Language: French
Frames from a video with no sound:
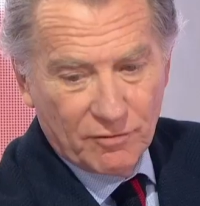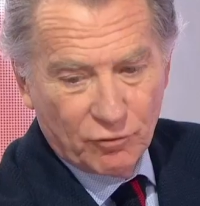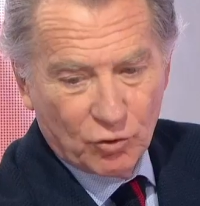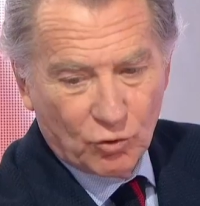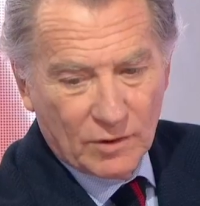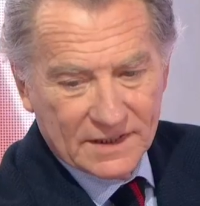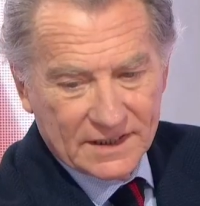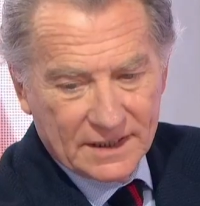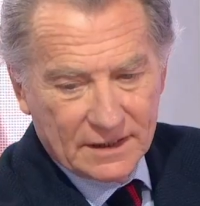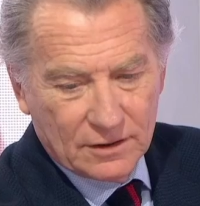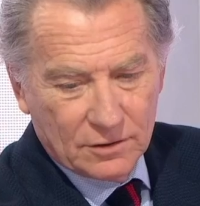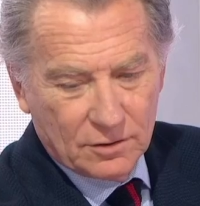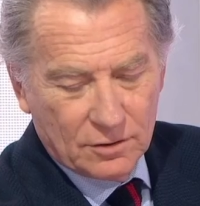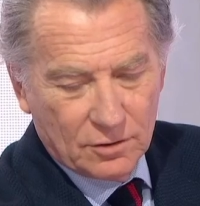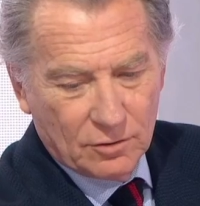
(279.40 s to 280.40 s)
vous le croisez
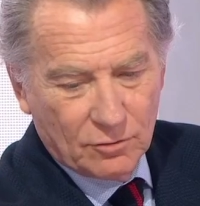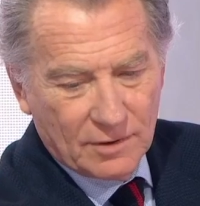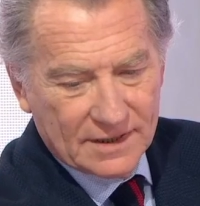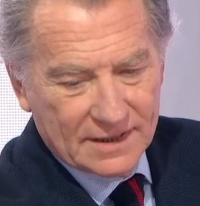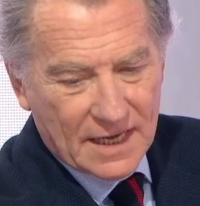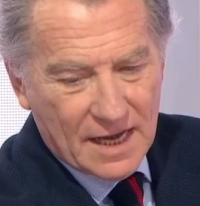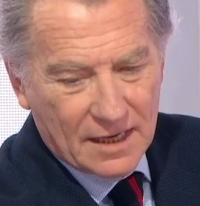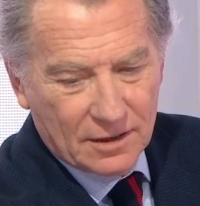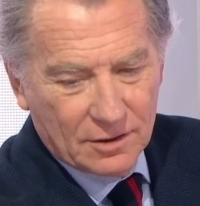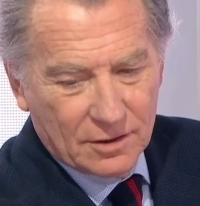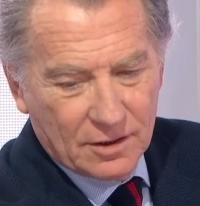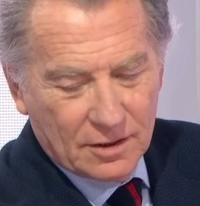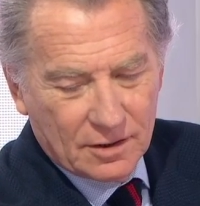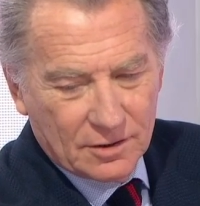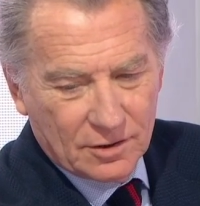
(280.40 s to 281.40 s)
euh, au hasard
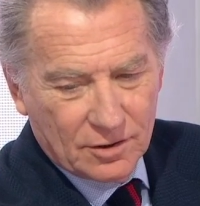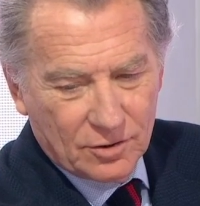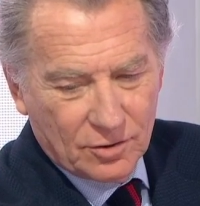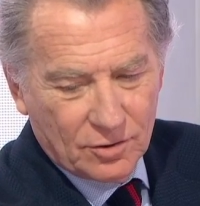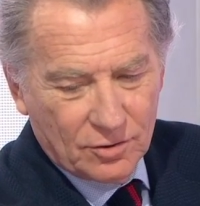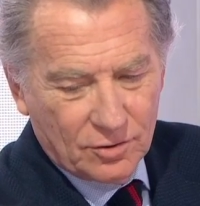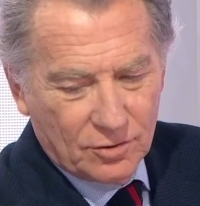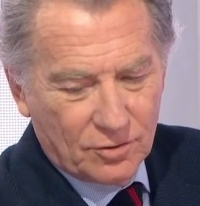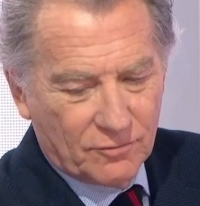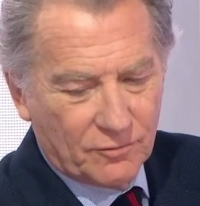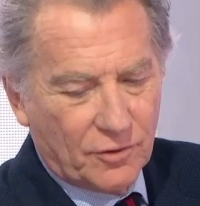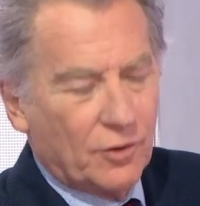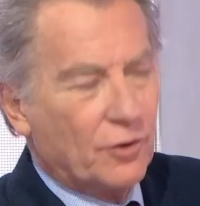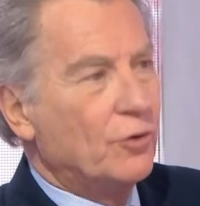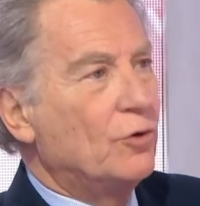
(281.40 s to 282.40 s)
euh,
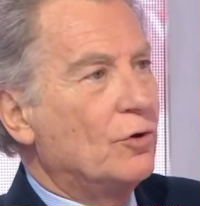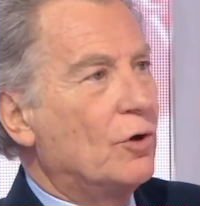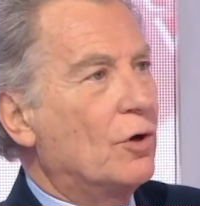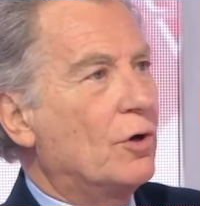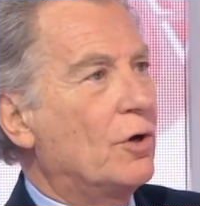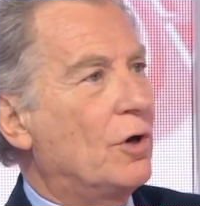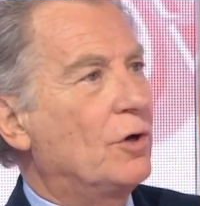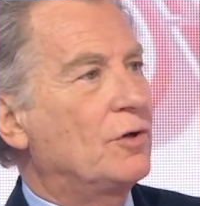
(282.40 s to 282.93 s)
devant un,